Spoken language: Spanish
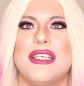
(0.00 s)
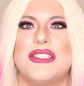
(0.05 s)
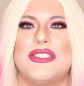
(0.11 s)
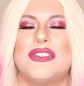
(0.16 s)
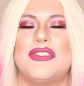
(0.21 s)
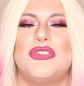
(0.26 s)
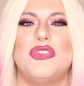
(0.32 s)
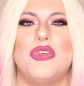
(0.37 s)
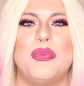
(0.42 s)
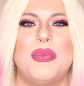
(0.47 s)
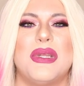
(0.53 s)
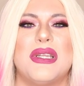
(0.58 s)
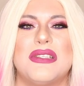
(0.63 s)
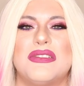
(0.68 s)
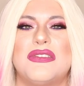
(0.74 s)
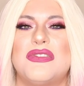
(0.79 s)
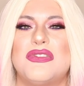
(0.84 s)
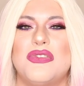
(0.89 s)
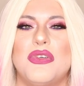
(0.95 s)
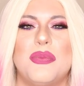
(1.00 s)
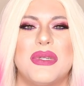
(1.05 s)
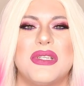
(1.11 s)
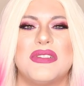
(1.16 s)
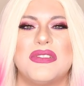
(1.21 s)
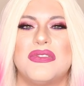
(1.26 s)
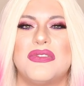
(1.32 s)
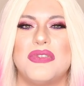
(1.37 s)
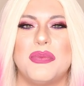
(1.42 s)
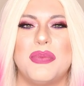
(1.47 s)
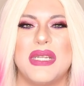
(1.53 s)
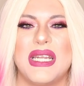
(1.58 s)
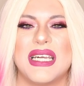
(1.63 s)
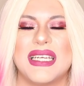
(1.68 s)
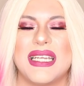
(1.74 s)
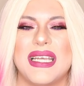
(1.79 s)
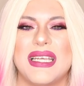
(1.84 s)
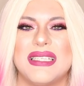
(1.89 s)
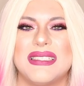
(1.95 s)
súper, súper, súper
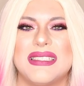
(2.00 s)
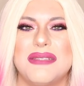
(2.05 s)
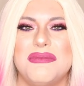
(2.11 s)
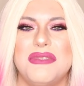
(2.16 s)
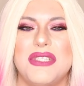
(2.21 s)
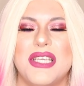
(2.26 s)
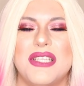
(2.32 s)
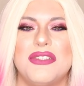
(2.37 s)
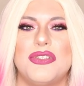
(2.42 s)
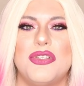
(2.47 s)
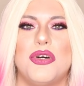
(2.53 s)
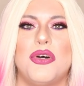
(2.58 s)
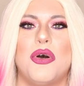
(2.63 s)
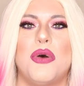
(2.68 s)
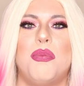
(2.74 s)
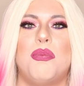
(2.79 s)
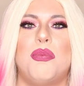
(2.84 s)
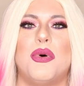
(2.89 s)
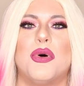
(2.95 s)
agradecimiento